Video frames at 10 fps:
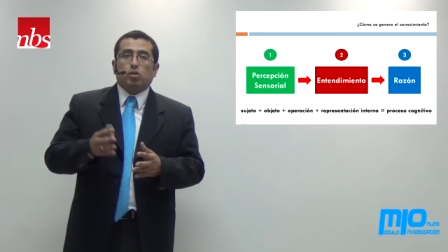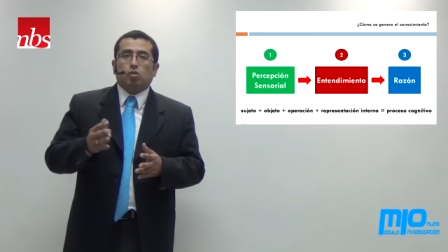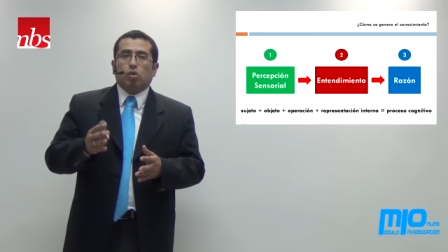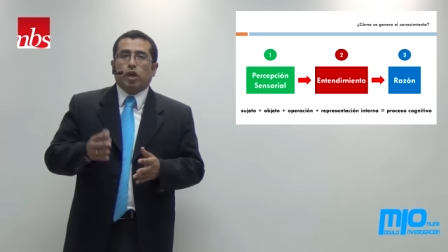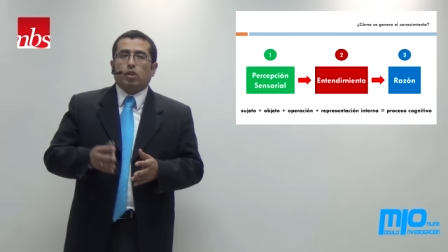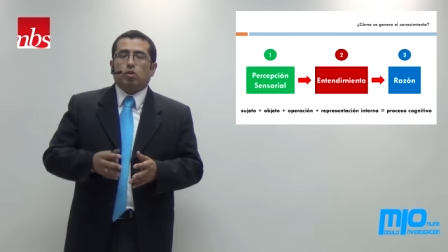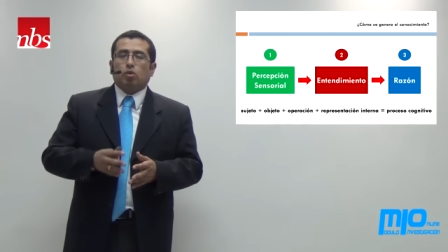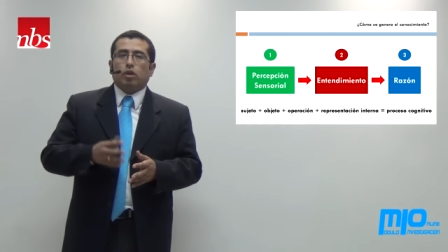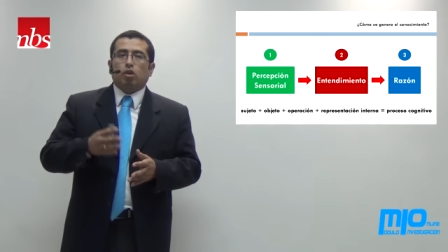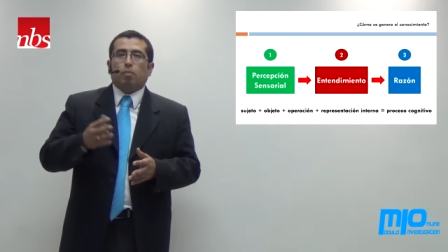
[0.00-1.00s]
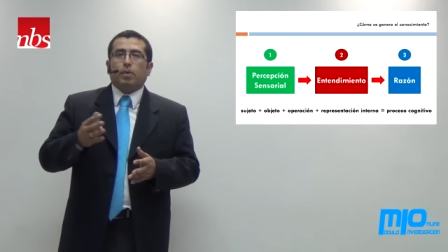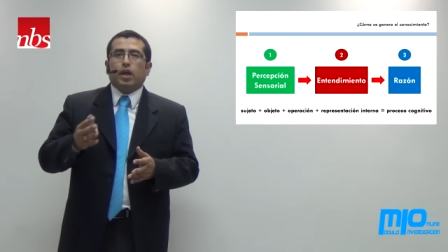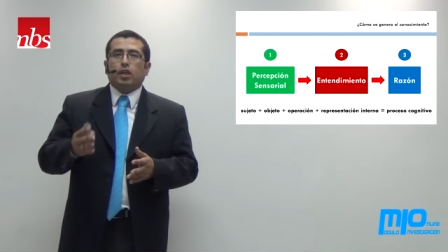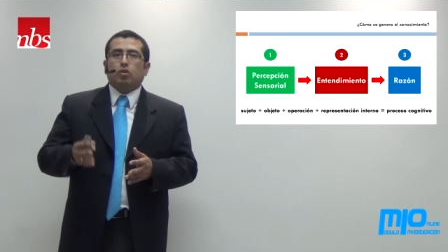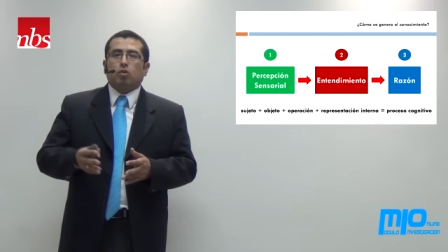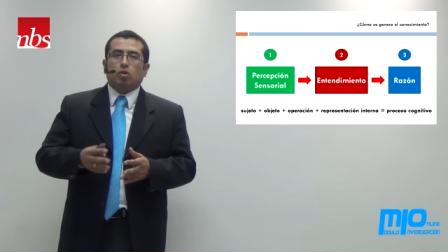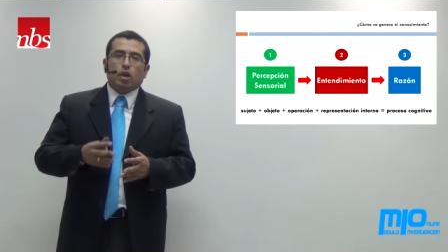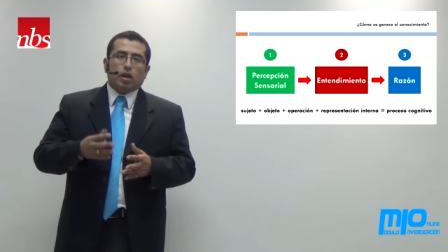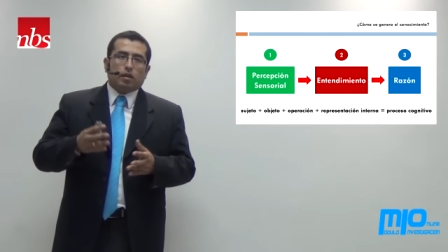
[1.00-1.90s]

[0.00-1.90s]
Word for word: del sujeto, el objeto,